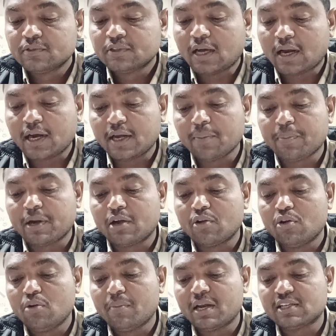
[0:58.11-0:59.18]
అరటి
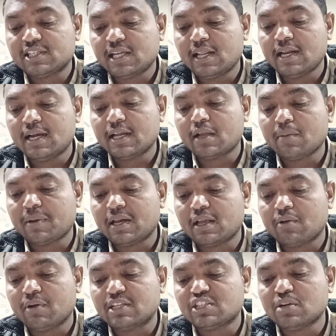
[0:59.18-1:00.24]
పండులో మన శరీరానికి పనికి
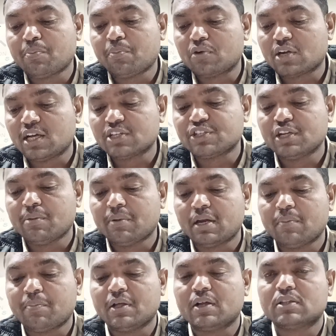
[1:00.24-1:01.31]
వచ్చే పొటాషియం అనే
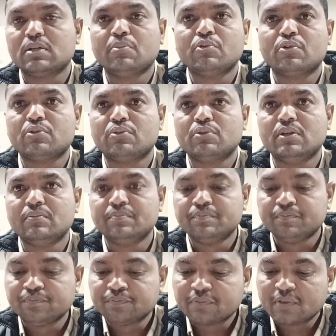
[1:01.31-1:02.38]
పదార్థం ఉంటుంది
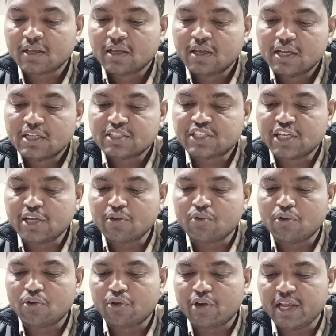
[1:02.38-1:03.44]

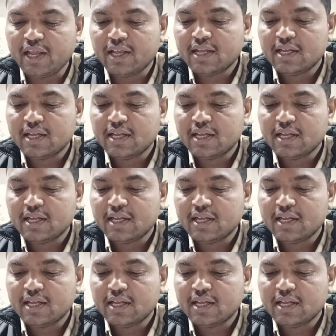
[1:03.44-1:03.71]
చీకోరి